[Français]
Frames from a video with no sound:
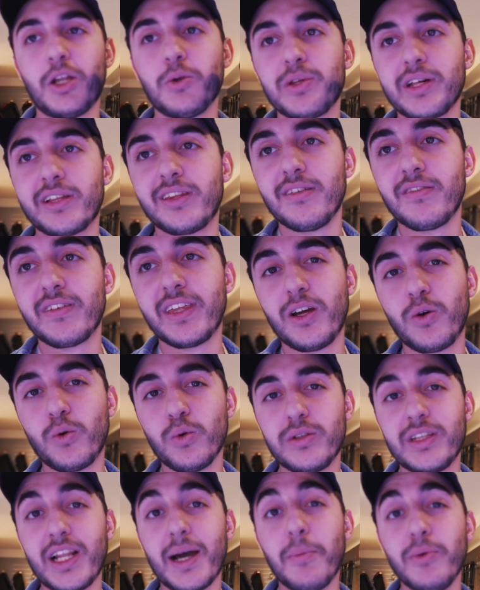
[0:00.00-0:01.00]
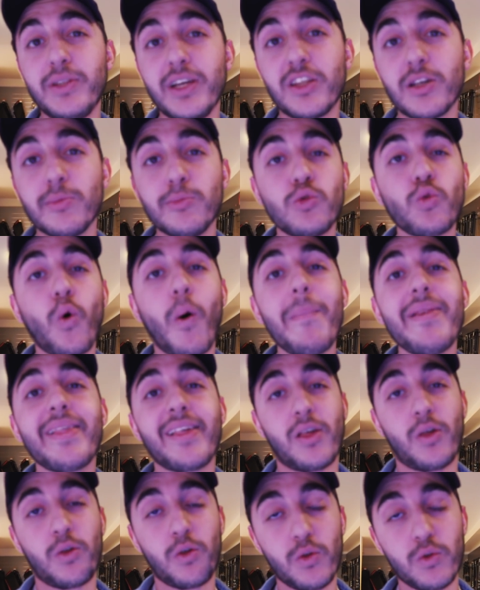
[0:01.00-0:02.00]
un objectif qui coûte la modique somme de
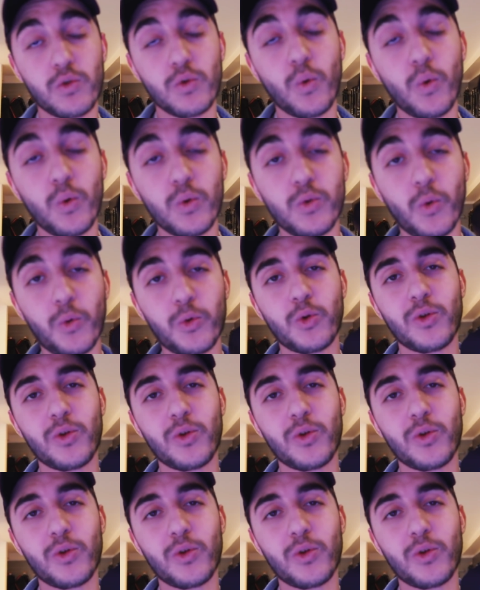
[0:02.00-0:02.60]
3500 euros.